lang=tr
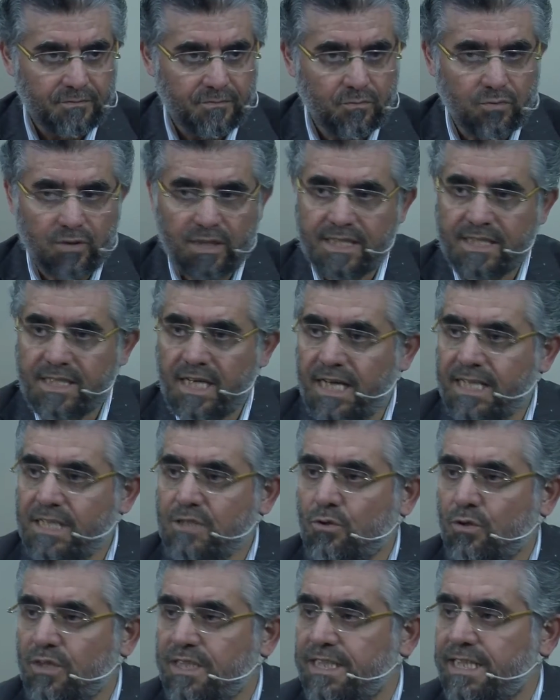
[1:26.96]
Bu da
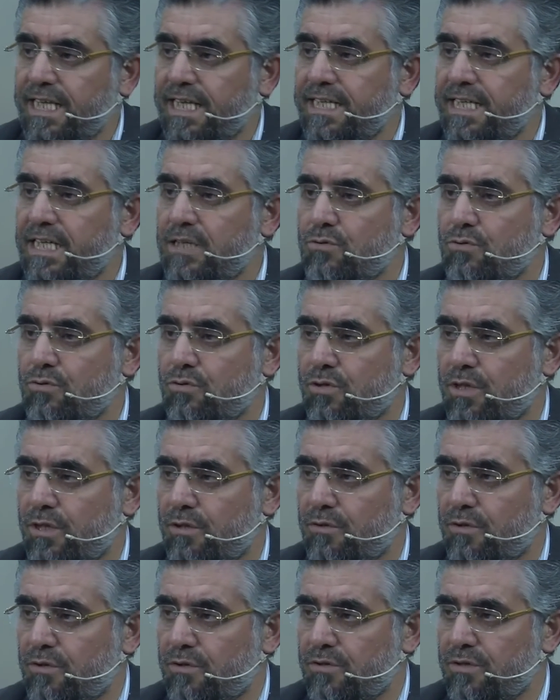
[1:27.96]
sadece o gidenler
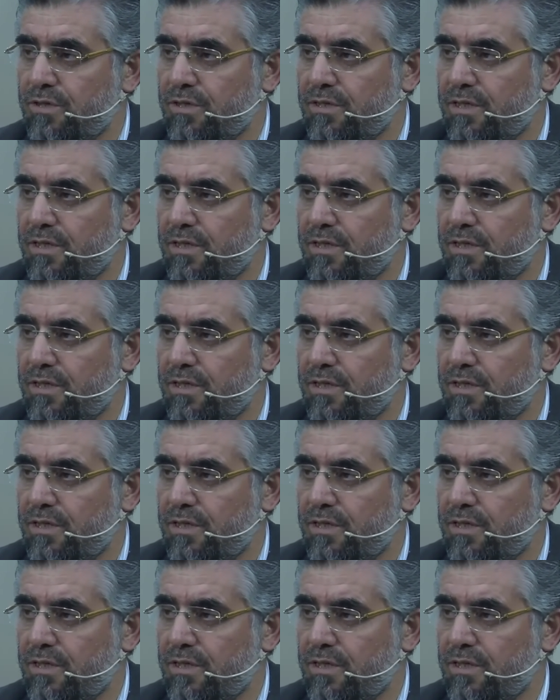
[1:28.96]
suçlanıyor,